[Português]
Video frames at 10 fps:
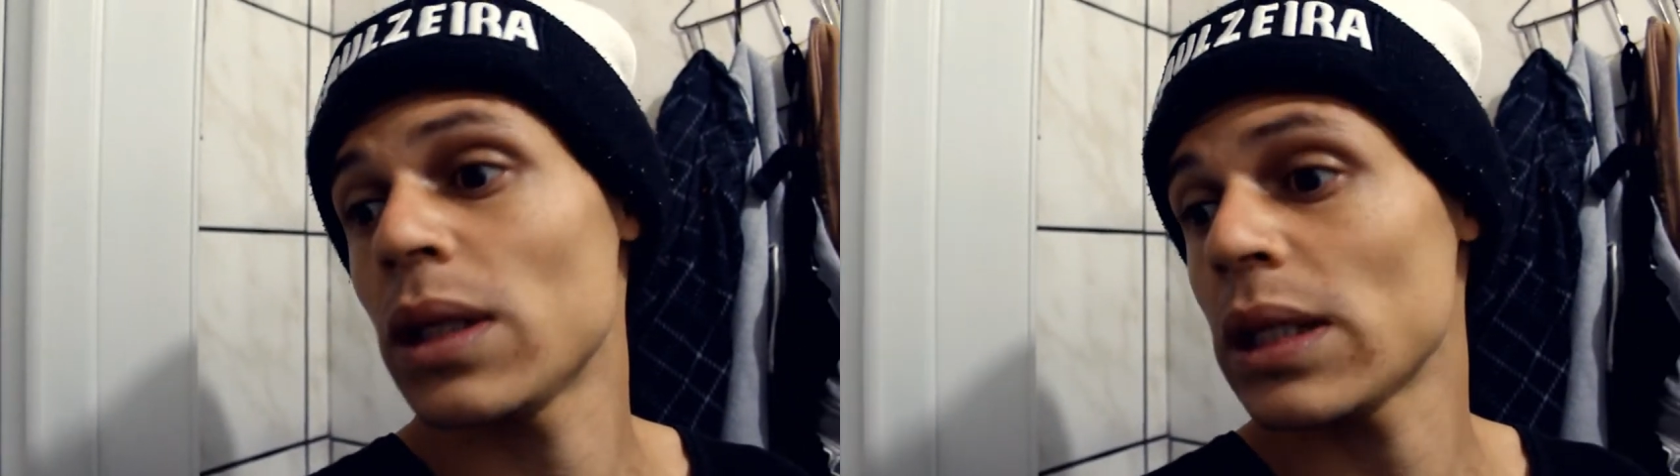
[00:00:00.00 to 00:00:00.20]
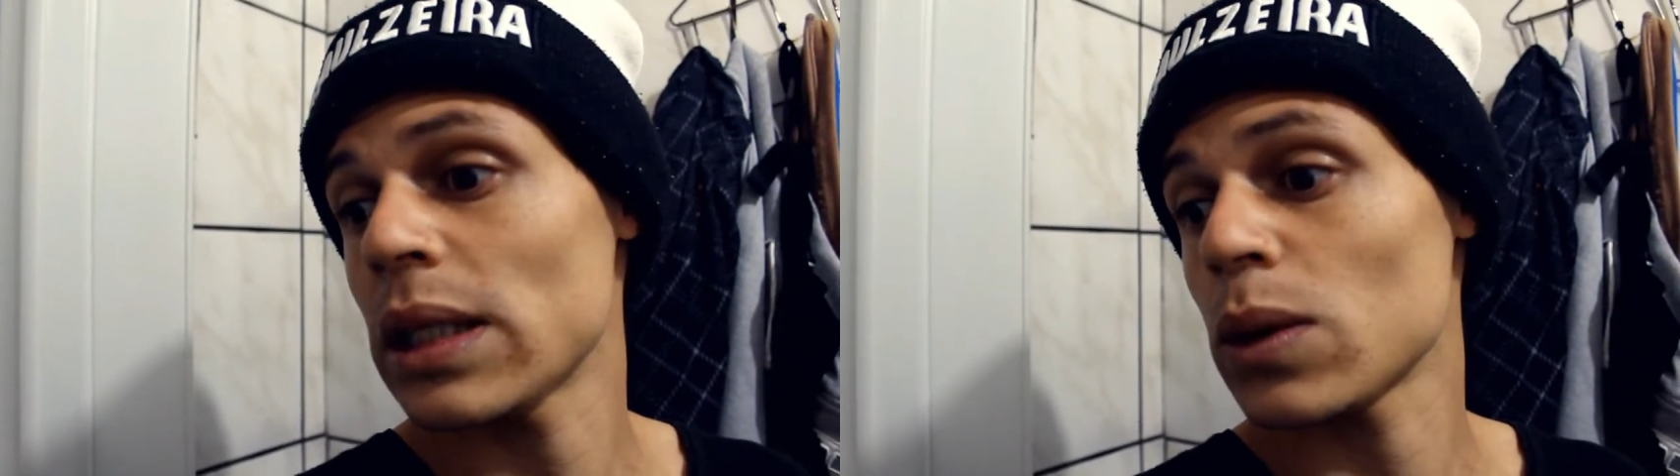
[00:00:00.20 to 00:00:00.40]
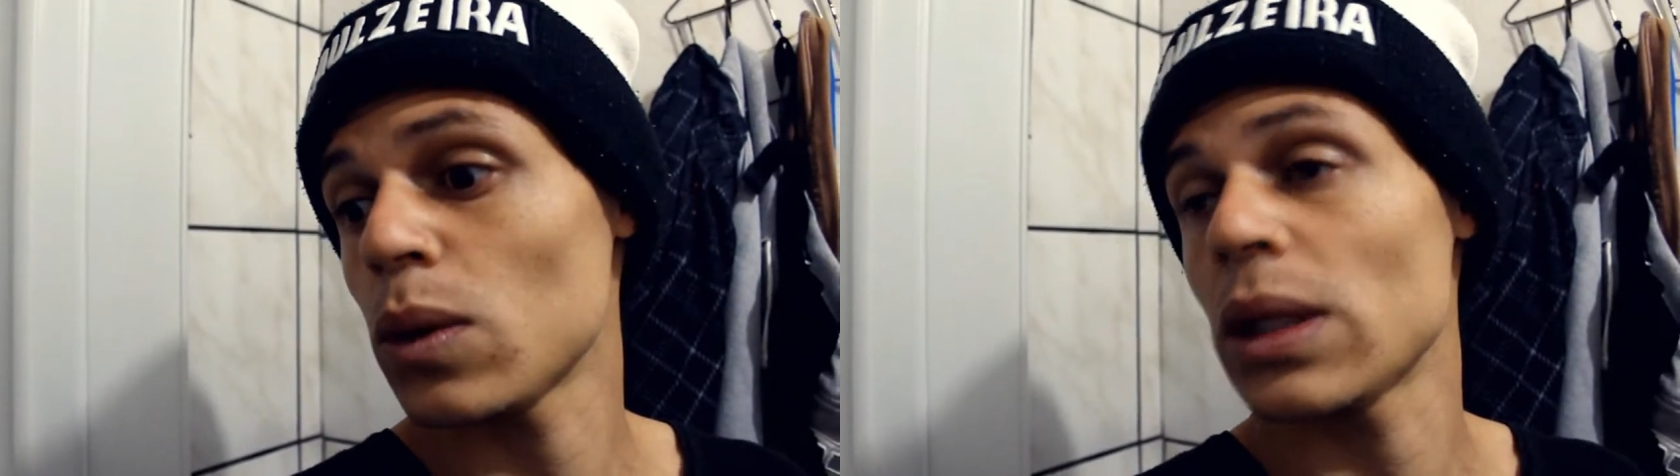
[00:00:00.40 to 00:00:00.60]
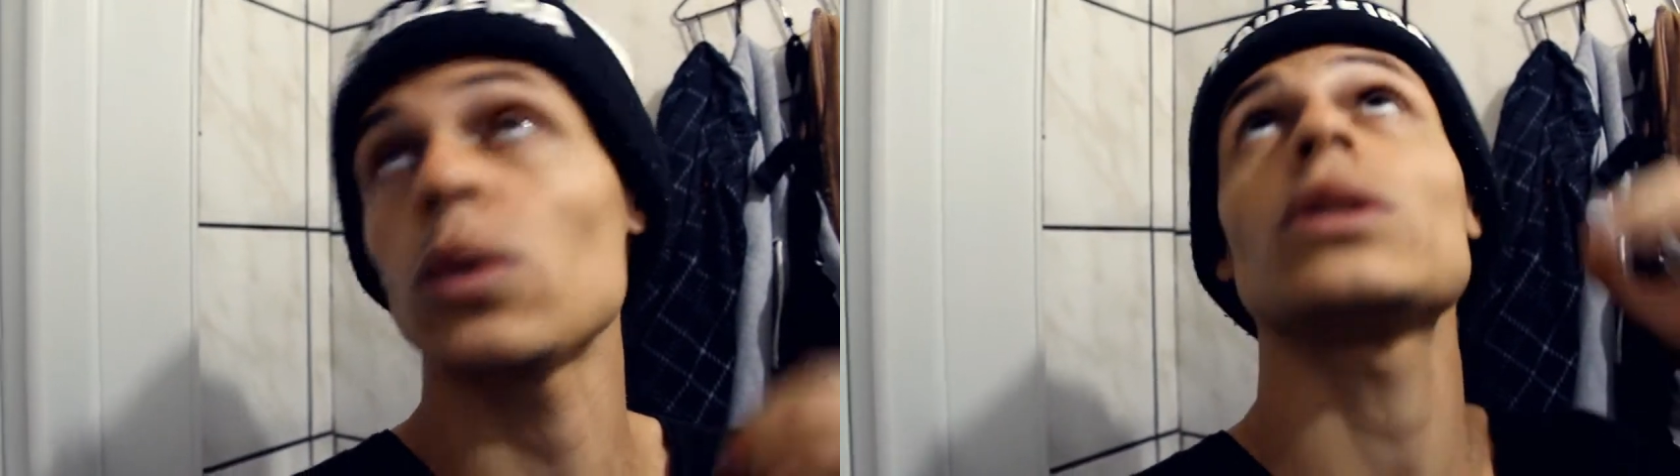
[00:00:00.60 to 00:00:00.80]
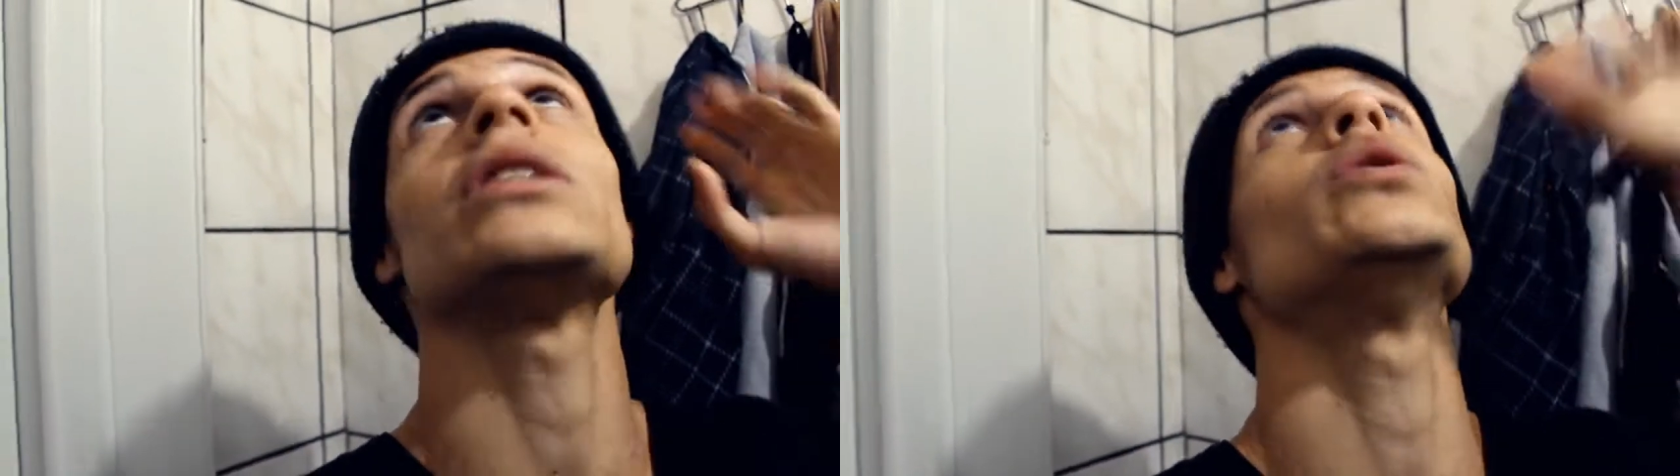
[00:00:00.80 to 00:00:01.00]
eu sei que essas coisas
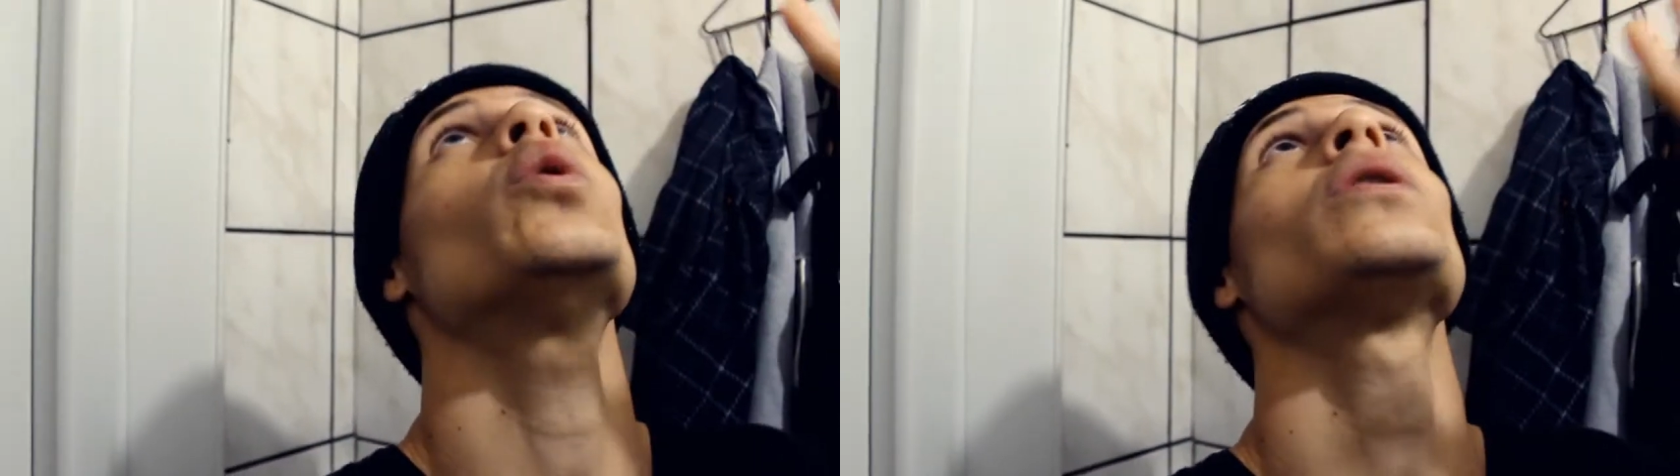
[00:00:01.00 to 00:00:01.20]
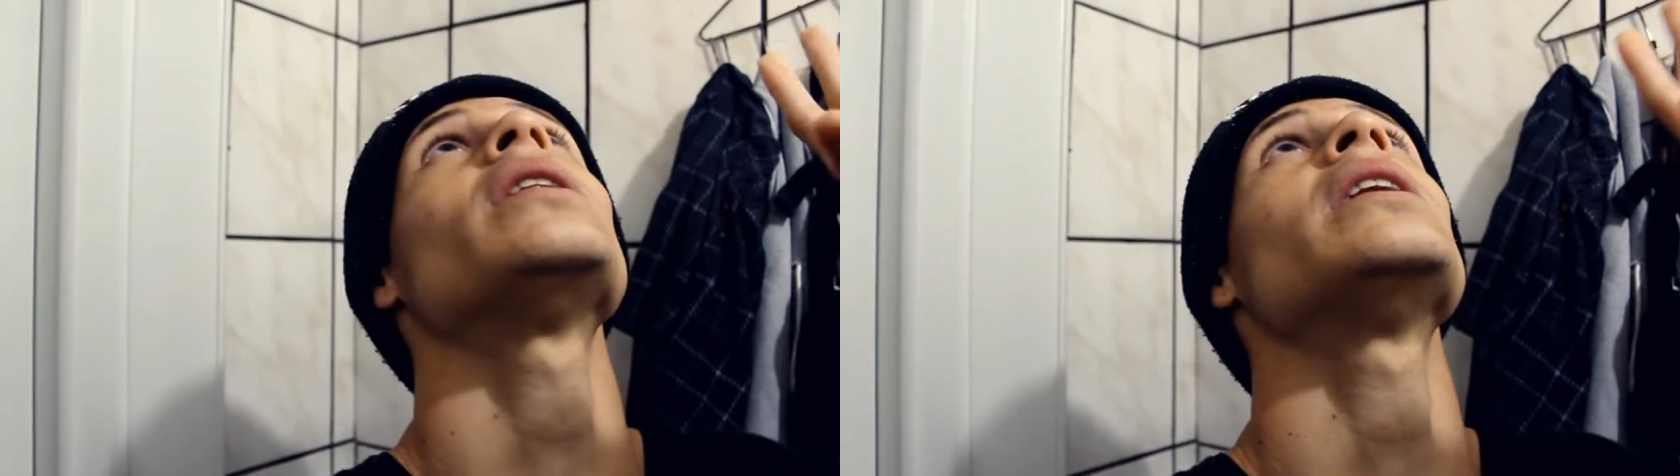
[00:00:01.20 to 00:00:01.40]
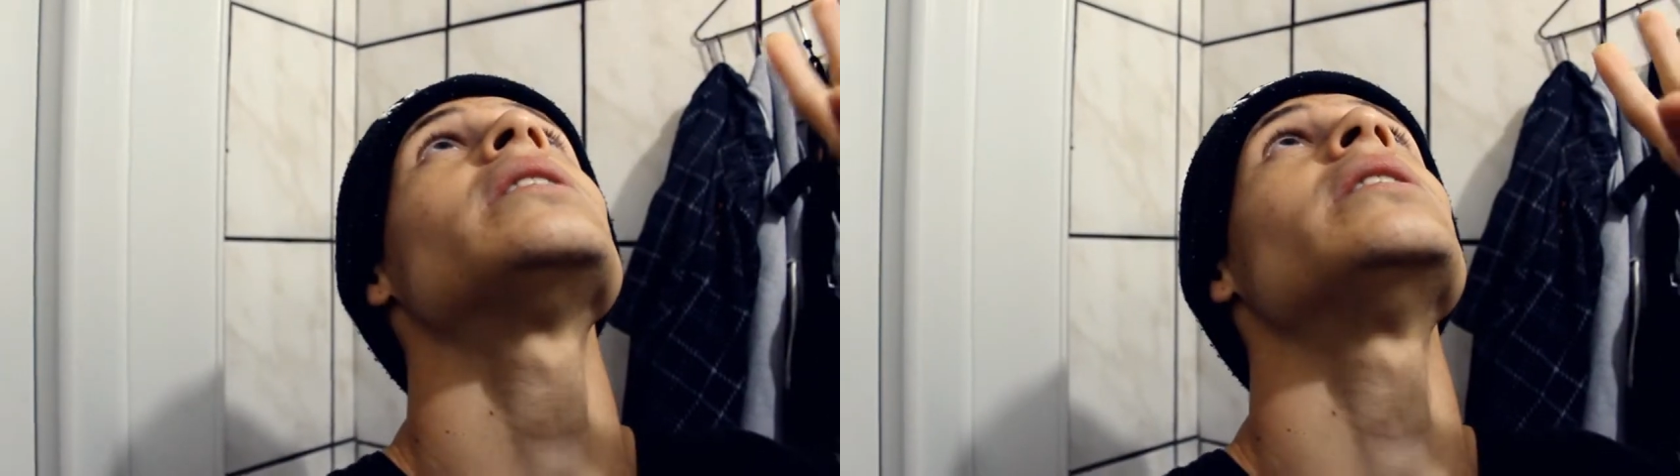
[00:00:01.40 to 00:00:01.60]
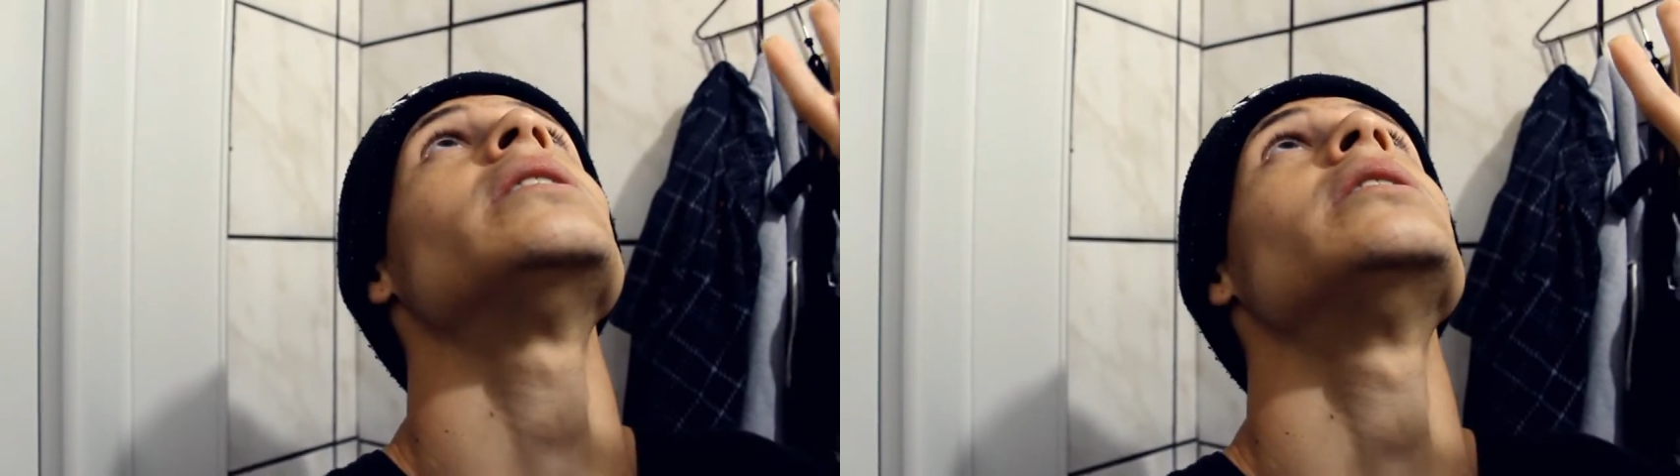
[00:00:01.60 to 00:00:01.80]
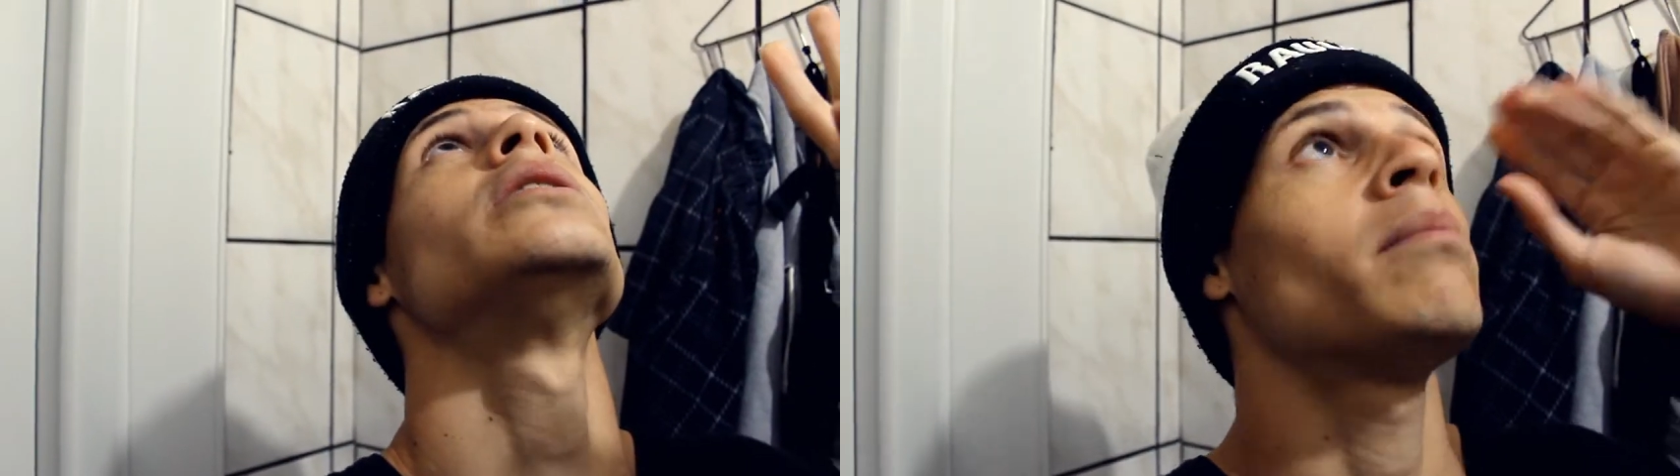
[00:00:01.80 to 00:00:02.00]
é o Senhor que
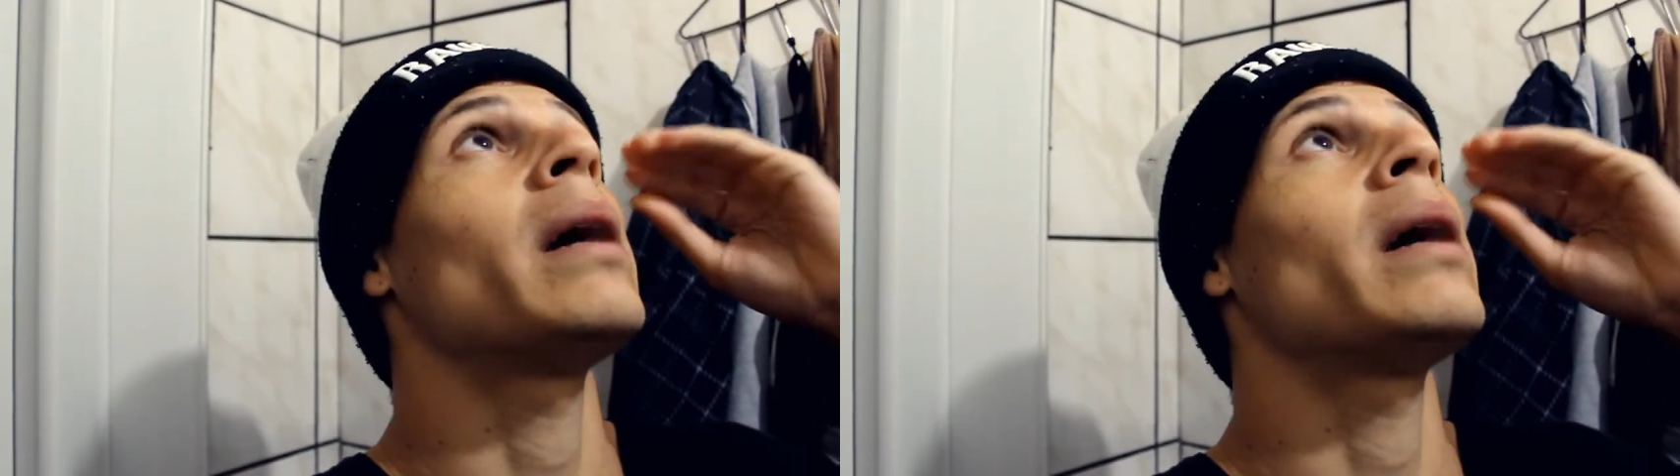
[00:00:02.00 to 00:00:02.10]
decide.